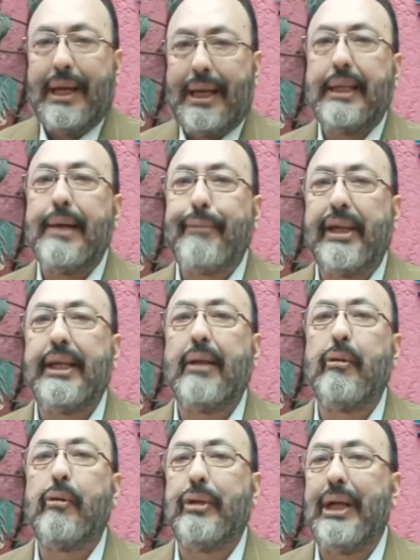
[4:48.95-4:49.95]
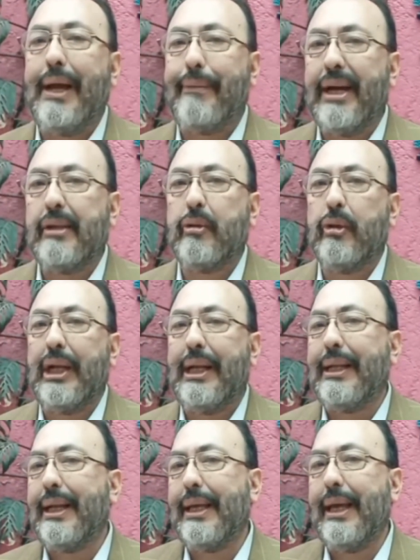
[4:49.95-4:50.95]
¿Qué está pasando con el abasto de
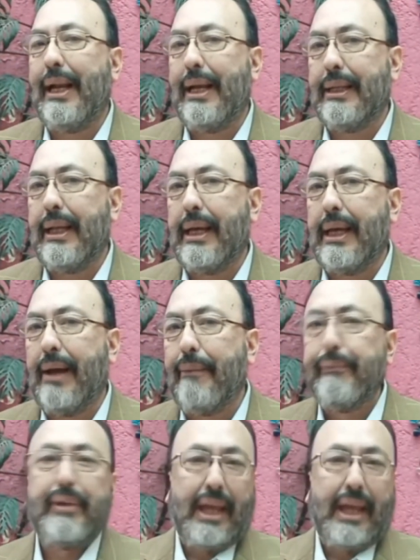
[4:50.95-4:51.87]
la energía eléctrica?